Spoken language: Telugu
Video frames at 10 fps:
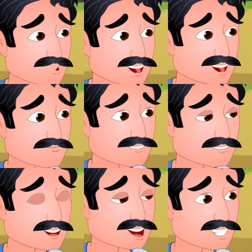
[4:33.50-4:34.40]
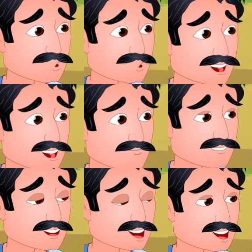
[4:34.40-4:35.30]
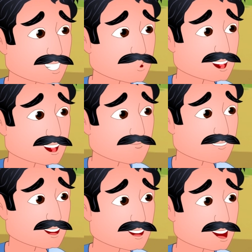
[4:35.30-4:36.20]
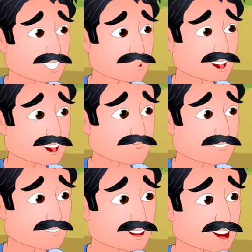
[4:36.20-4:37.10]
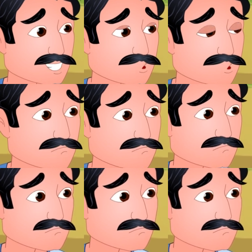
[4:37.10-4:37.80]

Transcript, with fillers: ఏదైనా మార్గం చూపిస్తాడు అందరం కలిసి సాయిబాబాను వేడుకుందాం